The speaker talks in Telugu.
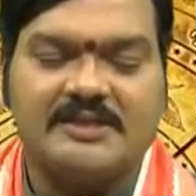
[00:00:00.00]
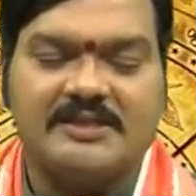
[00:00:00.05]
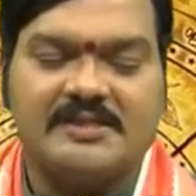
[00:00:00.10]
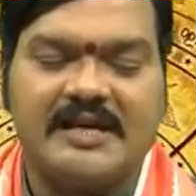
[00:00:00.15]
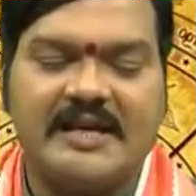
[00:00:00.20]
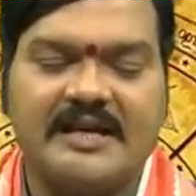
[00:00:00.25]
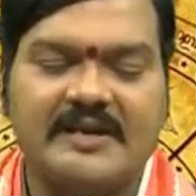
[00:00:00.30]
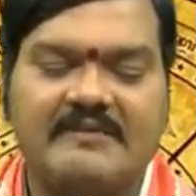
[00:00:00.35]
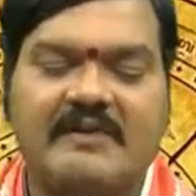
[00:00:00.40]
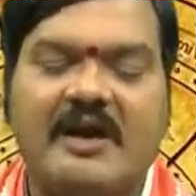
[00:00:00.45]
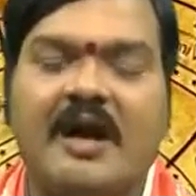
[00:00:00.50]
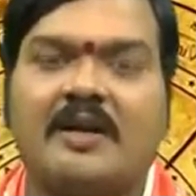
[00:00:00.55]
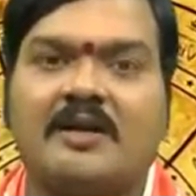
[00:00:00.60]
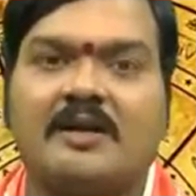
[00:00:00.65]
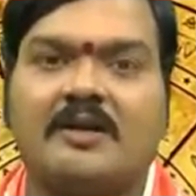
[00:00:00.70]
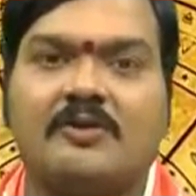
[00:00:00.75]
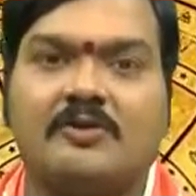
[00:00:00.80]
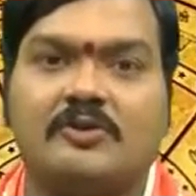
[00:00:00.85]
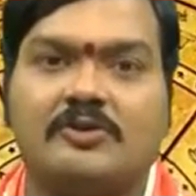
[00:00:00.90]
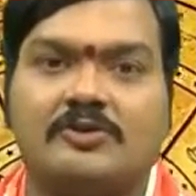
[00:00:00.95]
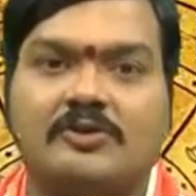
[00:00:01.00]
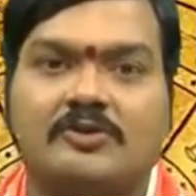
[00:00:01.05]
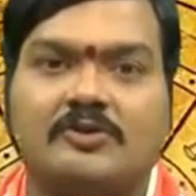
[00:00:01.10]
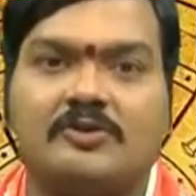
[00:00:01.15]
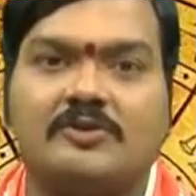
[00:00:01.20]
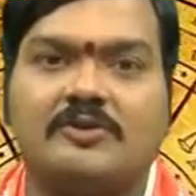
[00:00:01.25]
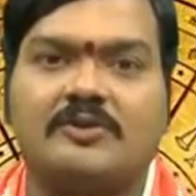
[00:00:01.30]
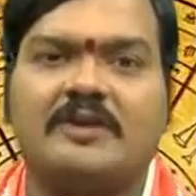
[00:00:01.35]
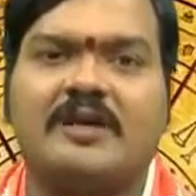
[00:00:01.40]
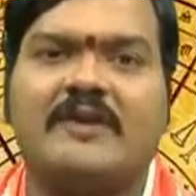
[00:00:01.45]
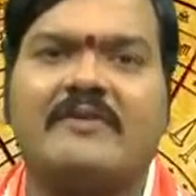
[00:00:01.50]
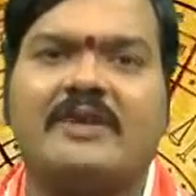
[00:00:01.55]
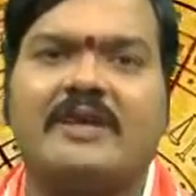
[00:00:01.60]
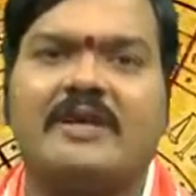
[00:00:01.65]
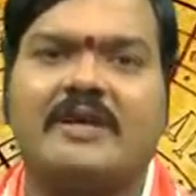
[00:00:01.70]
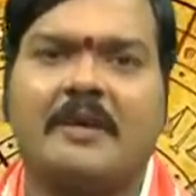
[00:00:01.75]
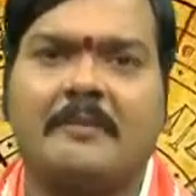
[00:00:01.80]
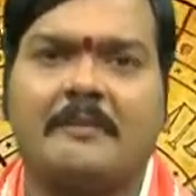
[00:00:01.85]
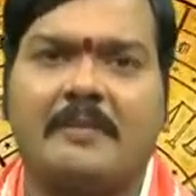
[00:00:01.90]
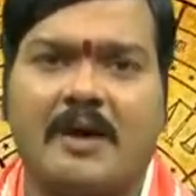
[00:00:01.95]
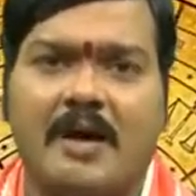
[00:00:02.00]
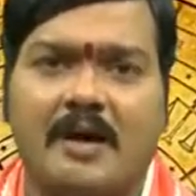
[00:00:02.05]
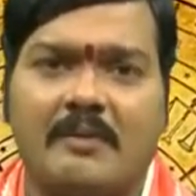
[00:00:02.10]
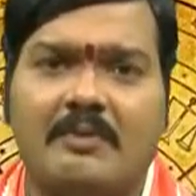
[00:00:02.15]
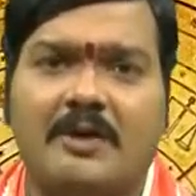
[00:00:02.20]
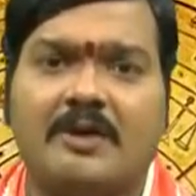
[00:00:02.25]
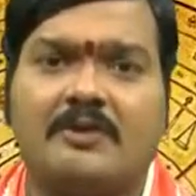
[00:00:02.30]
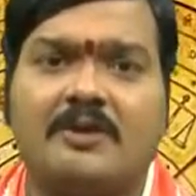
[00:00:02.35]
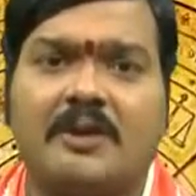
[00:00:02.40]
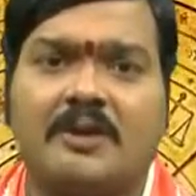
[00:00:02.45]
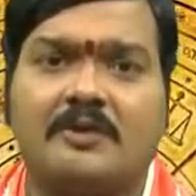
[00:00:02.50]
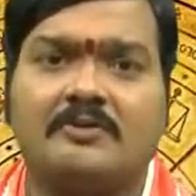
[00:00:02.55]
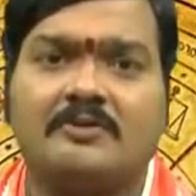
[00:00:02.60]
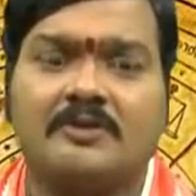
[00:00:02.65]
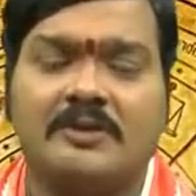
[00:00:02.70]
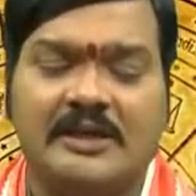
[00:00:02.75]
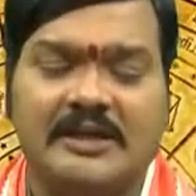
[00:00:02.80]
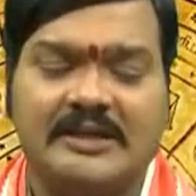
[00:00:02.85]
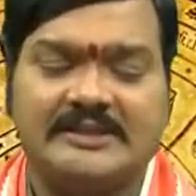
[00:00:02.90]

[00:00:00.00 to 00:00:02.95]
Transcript: శనివారం రోజు ఎవరైనా బ్రాహ్మణులకు